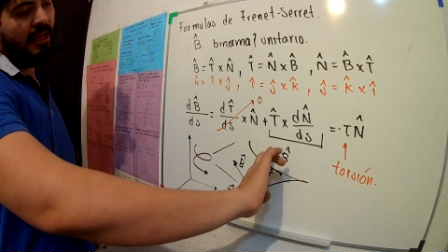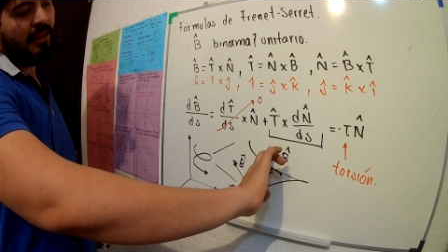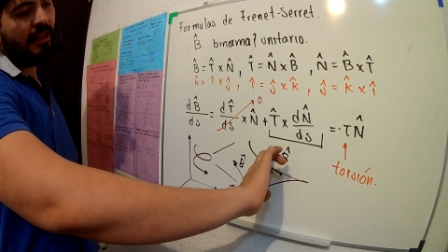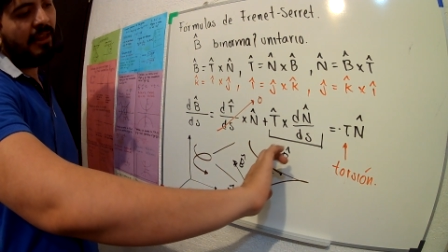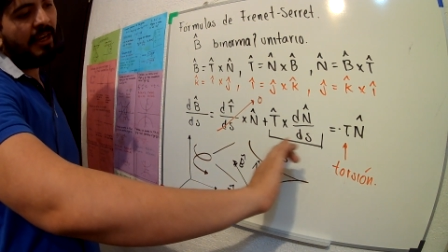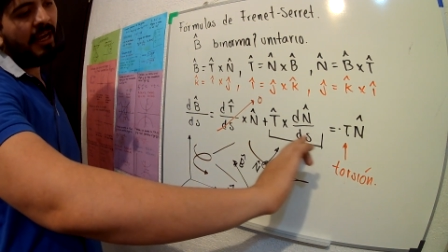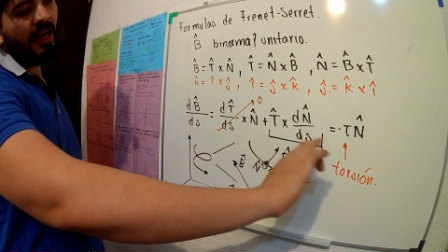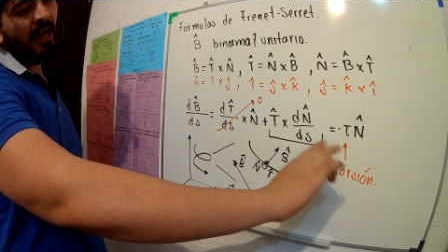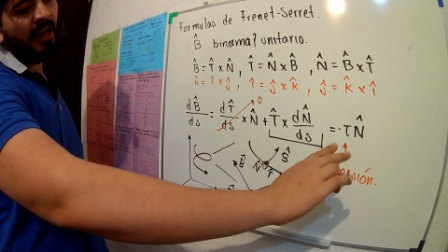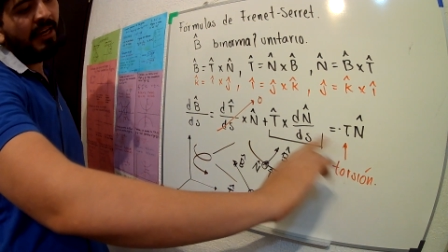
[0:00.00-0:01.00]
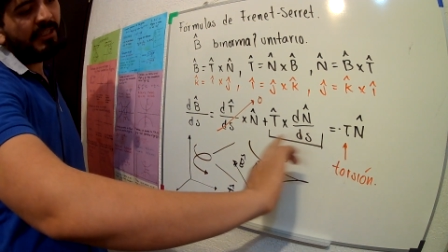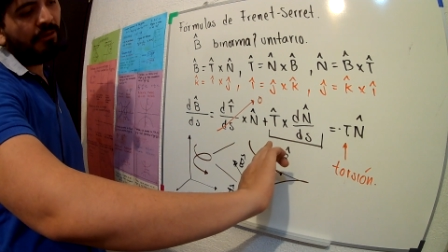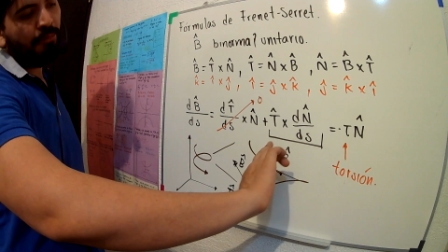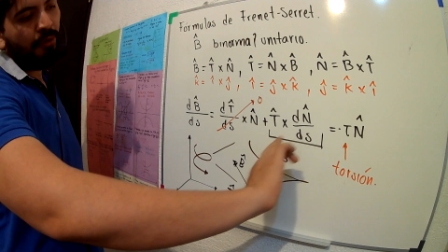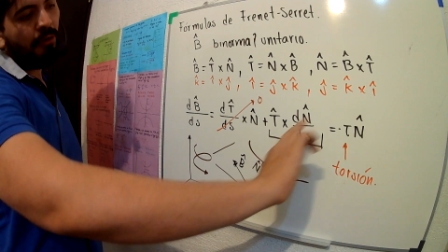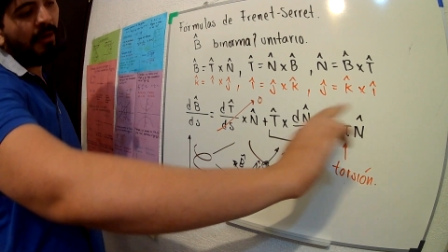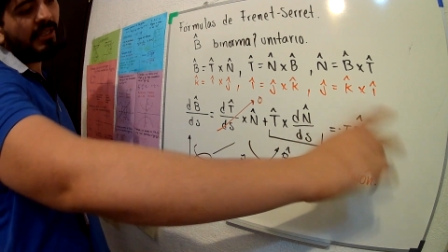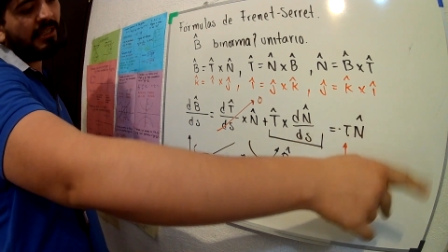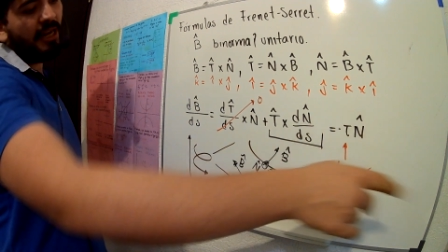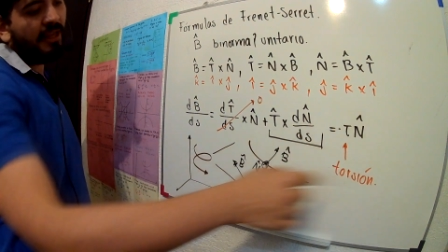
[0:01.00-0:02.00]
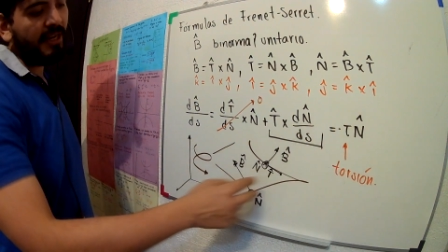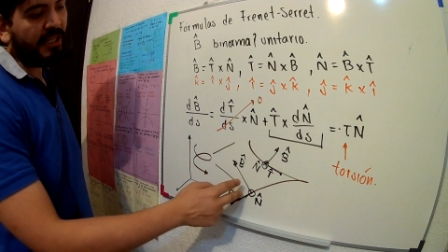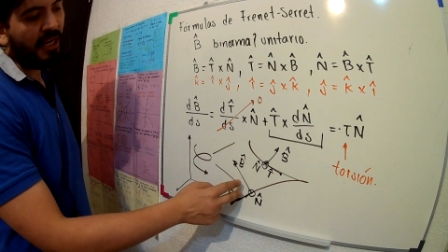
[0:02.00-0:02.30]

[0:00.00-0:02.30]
tendría a irse un poco más hacia la derecha